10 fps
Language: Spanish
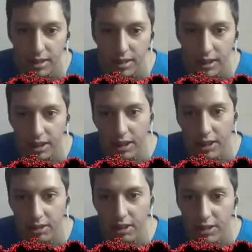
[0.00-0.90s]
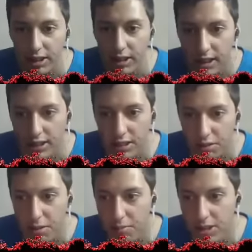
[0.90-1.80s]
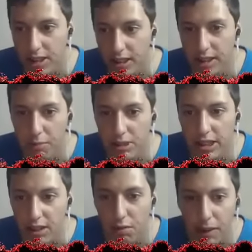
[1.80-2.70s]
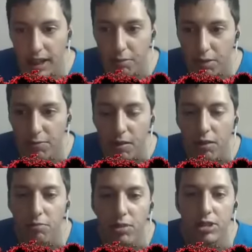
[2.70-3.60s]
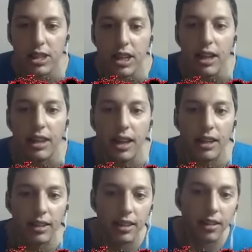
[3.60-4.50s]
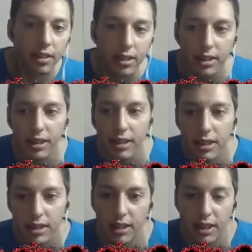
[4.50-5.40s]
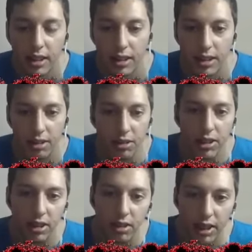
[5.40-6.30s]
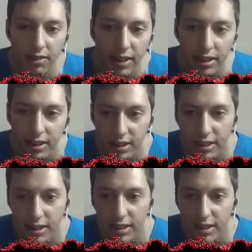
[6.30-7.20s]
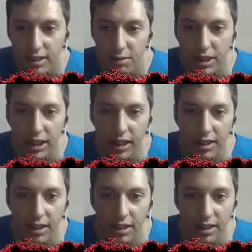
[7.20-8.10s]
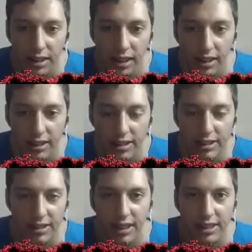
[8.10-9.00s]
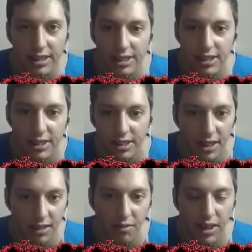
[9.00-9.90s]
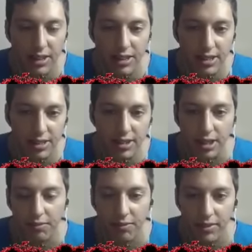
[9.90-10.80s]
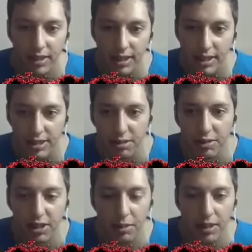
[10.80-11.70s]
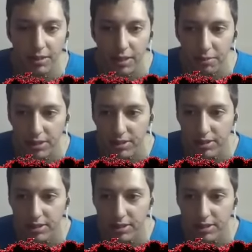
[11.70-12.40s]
Y ahora creo que voy a tener que hacer lo mismo si es que esta música no para, por favor, música, déjate de... Lo bueno es que yo al hablar, como que la des... La des... La des... No sé. Se me olvidó la palabra, pero...